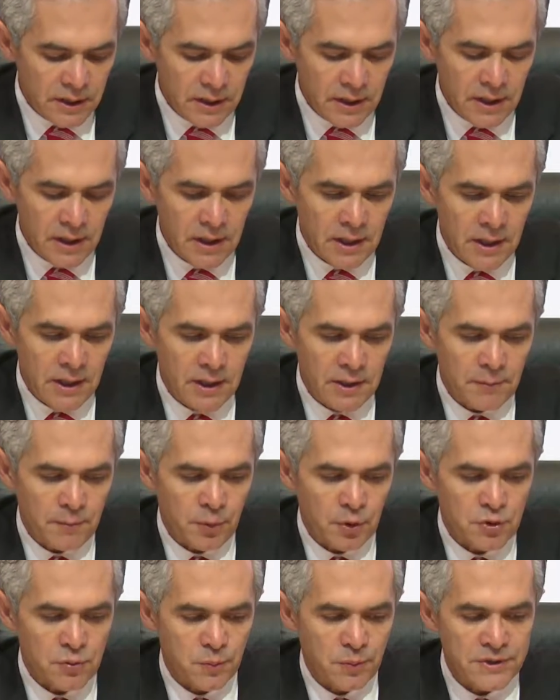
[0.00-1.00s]
Y
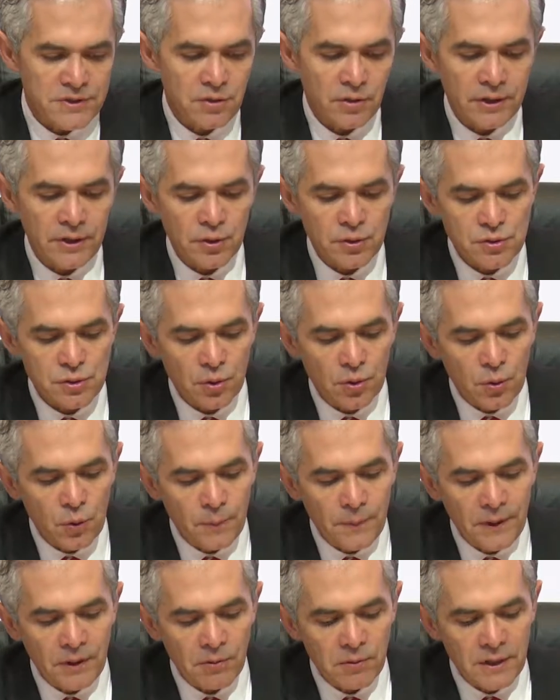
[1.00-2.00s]
por supuesto que nos
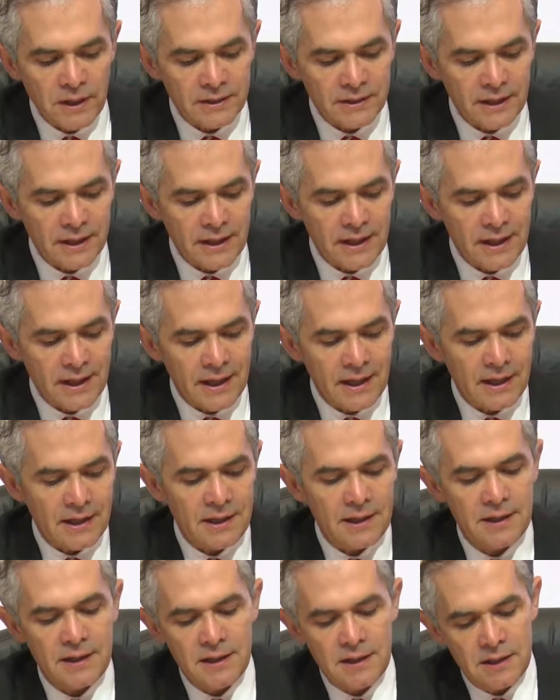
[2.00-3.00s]
ocupa una
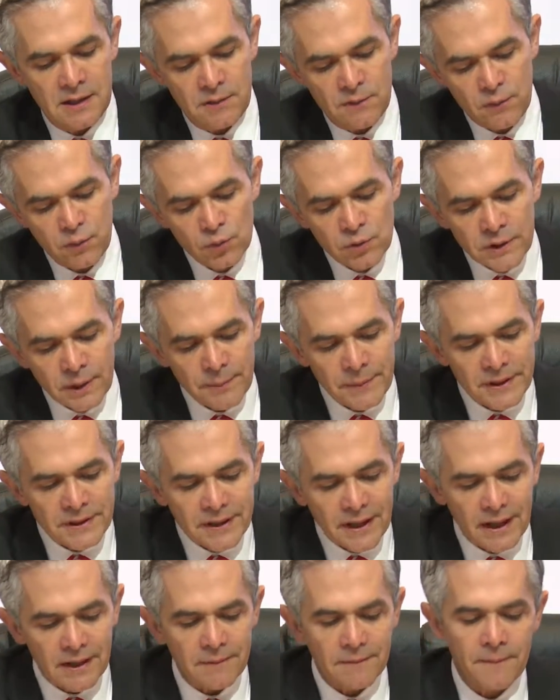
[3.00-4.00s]
tarea
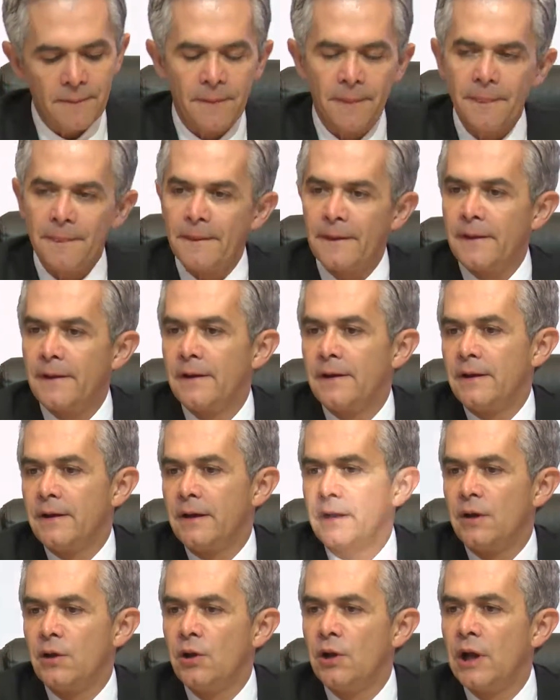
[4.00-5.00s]
fundamental,
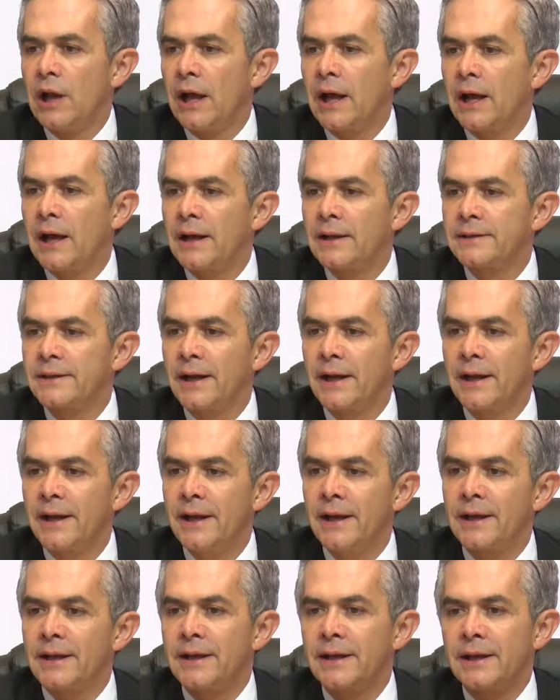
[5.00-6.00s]
la
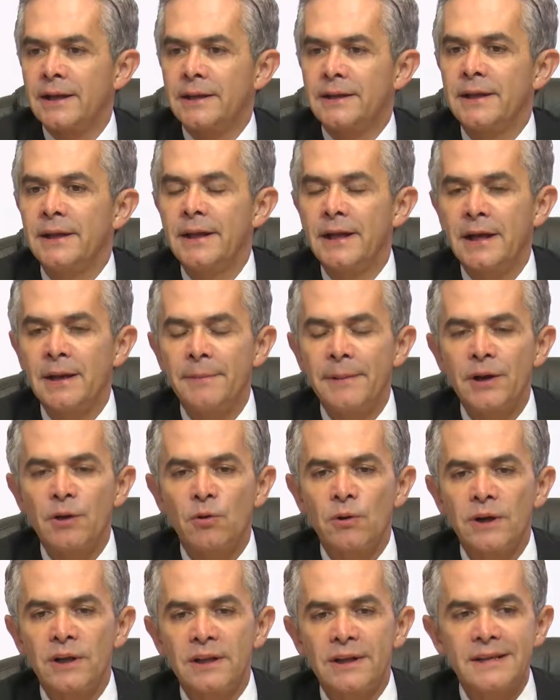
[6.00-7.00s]
tarea que tiene que ver
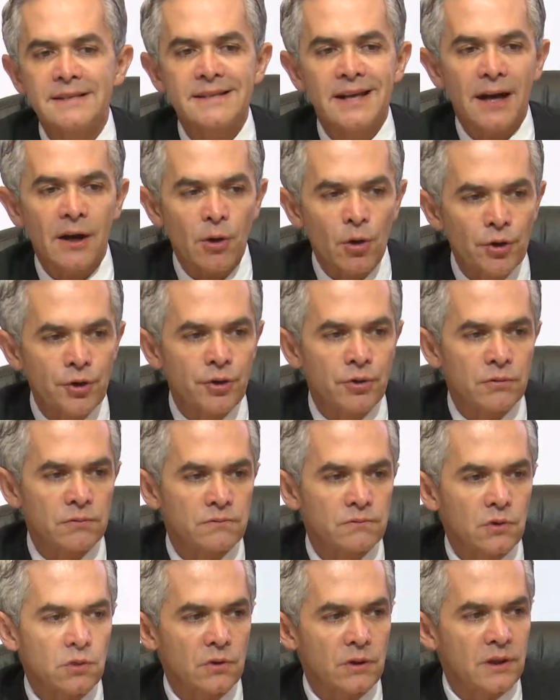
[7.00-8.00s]
con el desarrollo,
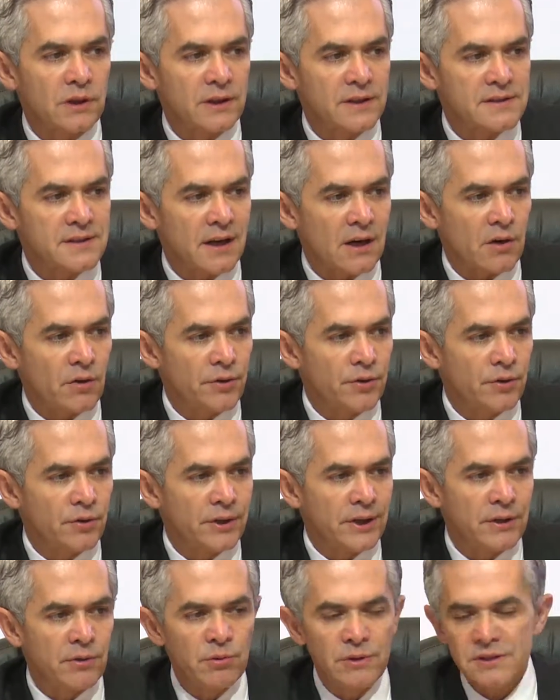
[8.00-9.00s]
con el desarrollo
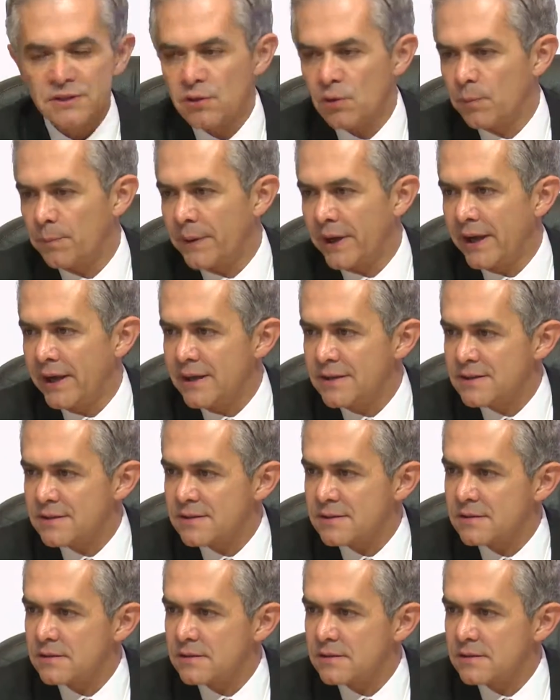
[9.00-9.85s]
de nuestro país.